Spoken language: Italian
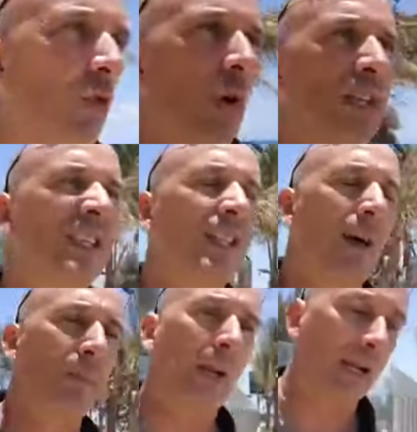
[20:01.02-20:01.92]

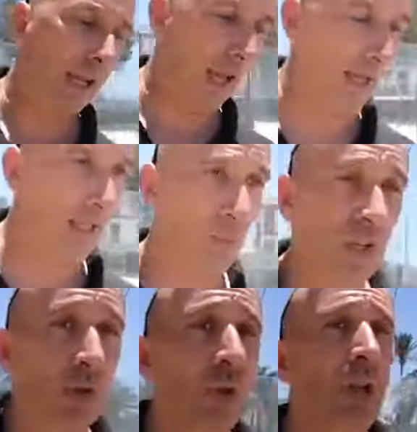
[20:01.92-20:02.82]
questa perché
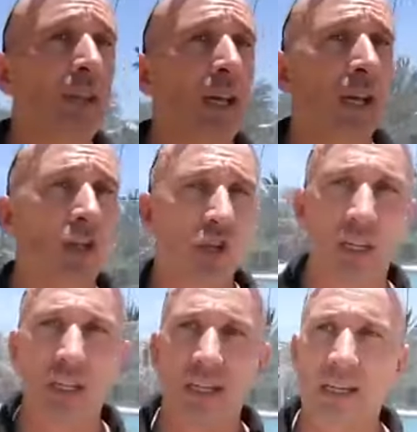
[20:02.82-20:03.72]
spesso e volentieri ci
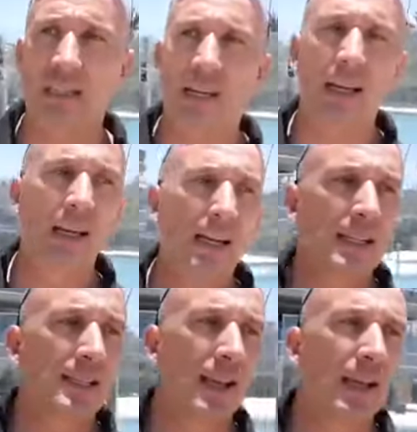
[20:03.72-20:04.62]
chiedete
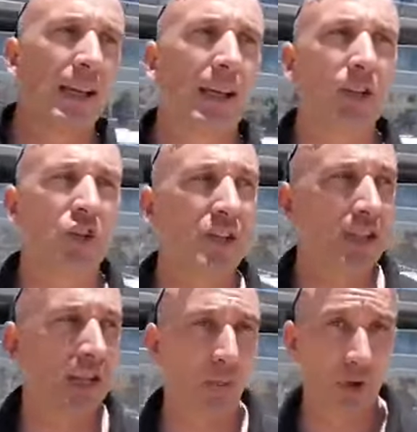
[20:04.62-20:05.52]
se ci
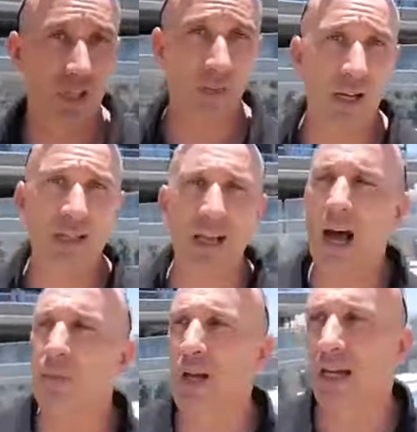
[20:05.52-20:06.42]
sia
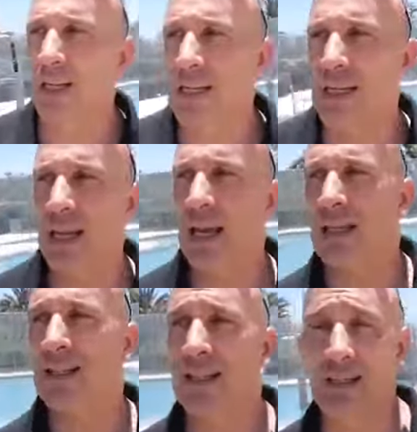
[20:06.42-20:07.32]
possibilità per chi è
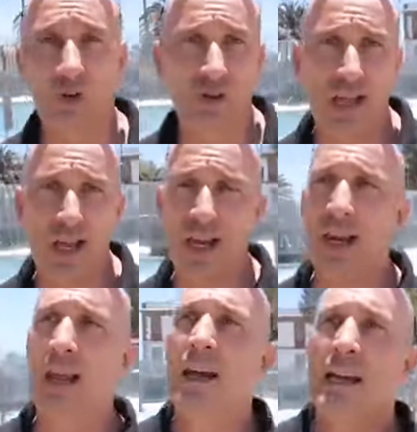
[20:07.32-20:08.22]
in sedia a rotelle,